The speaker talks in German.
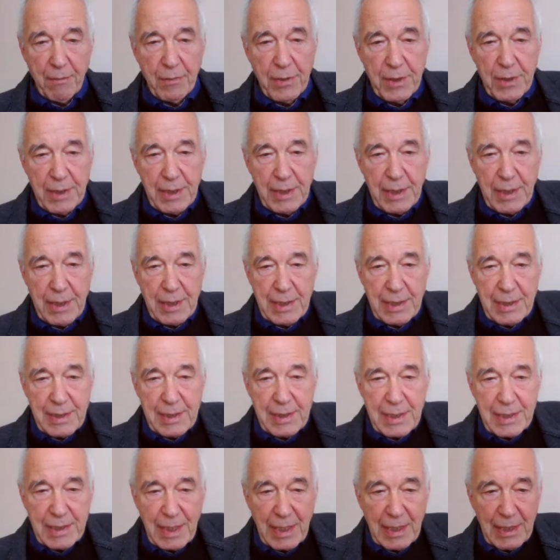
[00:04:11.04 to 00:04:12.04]
Wichtig ist,
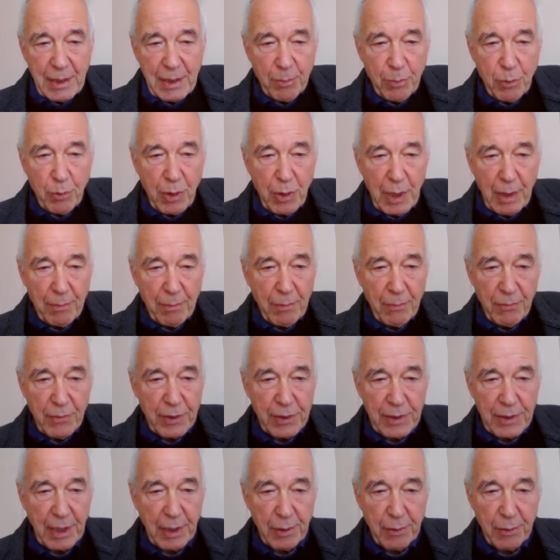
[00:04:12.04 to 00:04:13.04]
das alte Programm
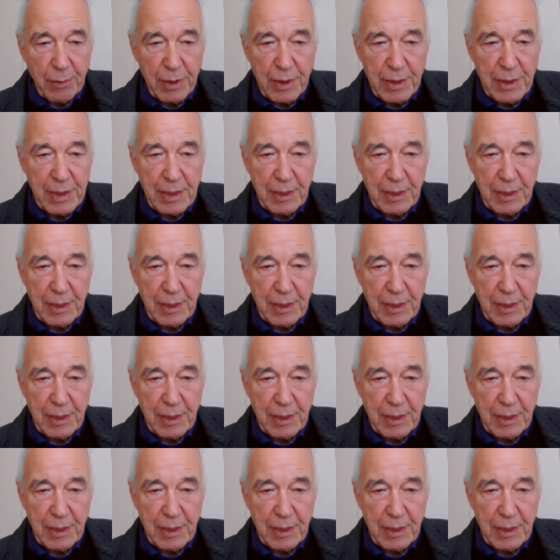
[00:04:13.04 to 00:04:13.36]
wird dadurch